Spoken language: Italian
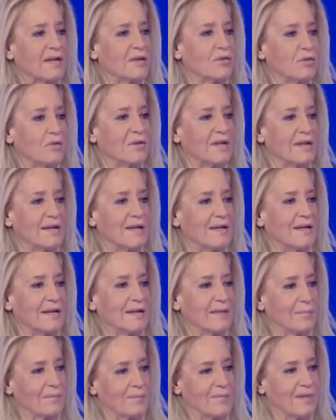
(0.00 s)
non
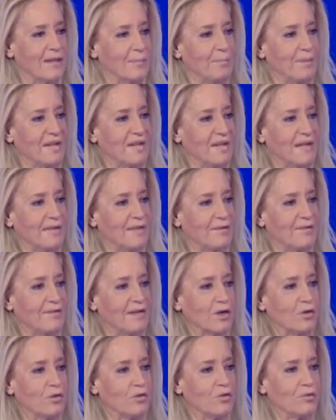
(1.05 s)
i pacchetti
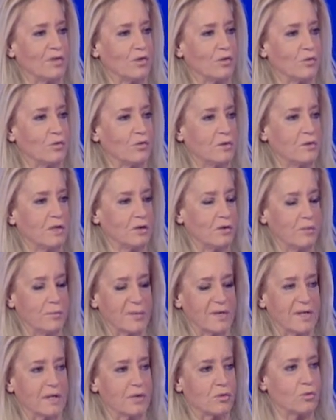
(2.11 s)
vengono venduti non
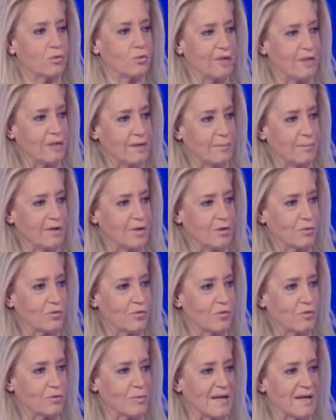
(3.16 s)
perché tu li debba
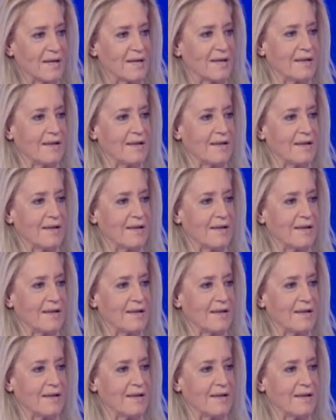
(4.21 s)
consumare